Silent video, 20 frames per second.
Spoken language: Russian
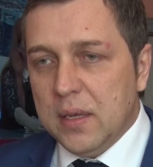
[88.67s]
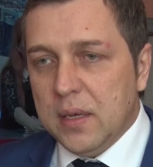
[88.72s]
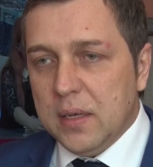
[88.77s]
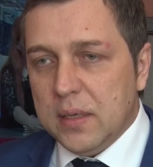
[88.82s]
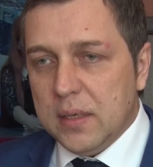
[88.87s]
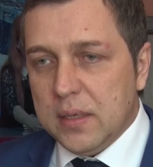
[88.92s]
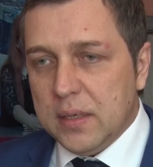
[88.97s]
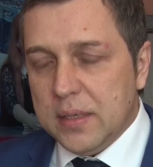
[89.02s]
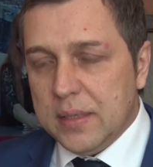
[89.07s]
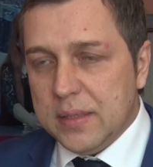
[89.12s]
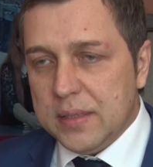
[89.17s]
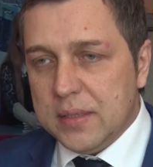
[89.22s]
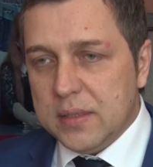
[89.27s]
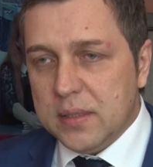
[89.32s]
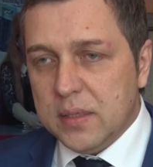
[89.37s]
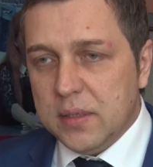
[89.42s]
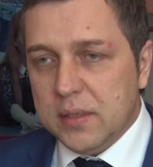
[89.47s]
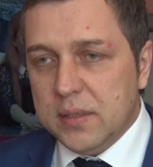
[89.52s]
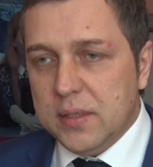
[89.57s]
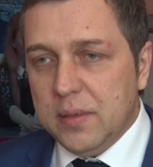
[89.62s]
а,
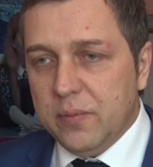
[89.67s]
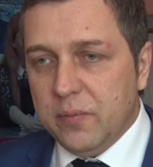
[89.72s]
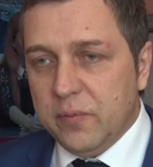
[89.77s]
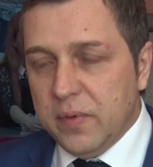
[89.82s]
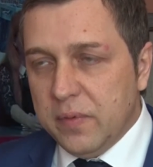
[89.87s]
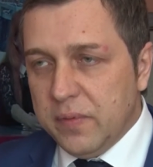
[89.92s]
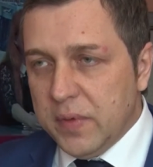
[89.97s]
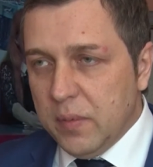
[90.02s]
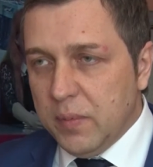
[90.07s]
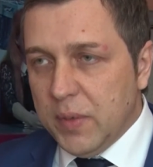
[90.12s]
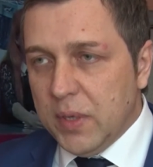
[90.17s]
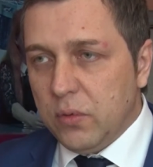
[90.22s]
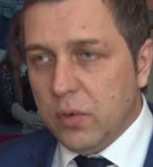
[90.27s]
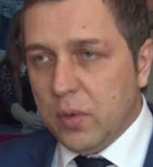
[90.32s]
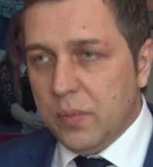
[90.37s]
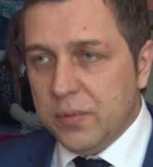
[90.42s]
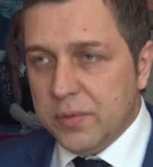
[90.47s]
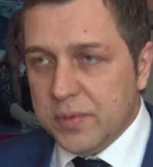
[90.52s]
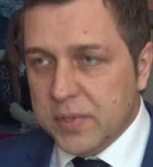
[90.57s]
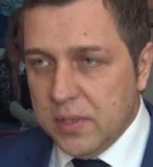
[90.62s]
с тем выводом,
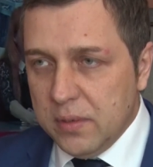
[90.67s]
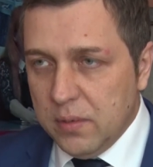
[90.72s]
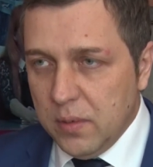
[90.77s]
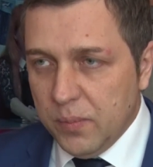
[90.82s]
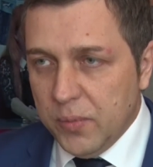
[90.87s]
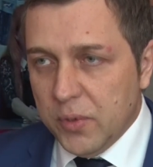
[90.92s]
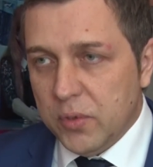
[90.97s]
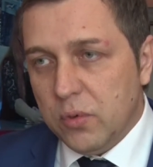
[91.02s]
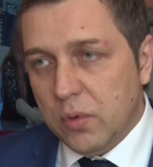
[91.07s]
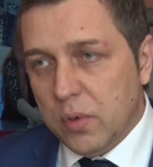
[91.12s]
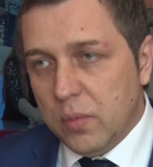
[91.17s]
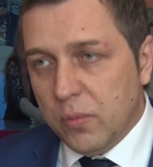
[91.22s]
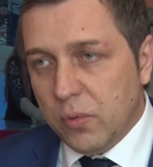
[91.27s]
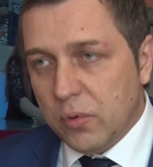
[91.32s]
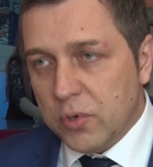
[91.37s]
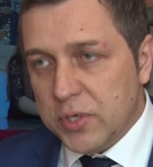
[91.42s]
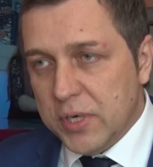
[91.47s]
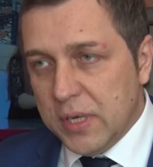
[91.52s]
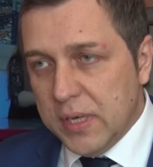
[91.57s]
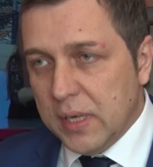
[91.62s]
который был сделан по итогам
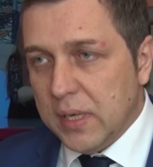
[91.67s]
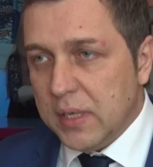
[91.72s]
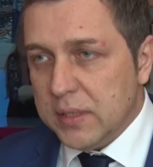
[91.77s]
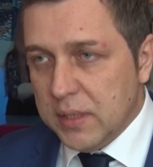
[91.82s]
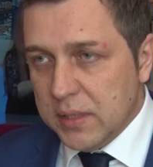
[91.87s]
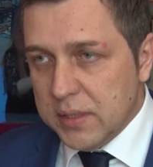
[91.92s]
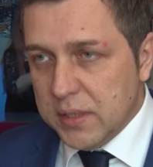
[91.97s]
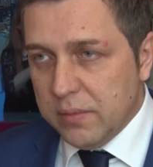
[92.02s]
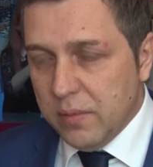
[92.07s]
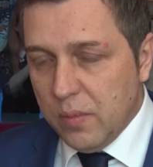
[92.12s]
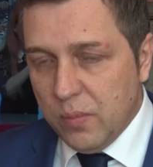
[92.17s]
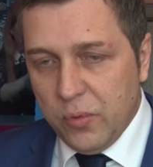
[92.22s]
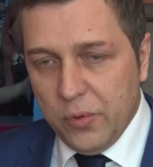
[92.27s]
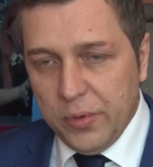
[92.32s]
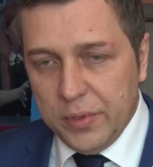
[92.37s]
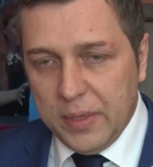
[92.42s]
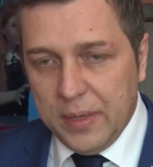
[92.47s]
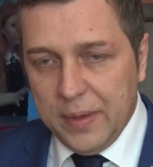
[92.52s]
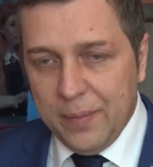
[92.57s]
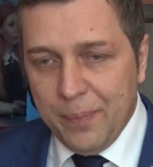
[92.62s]
крушения казанского
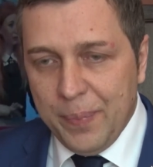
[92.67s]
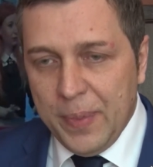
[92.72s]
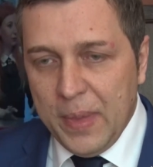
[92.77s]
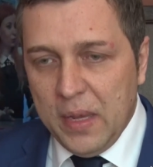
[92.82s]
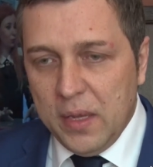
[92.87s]
Боинга.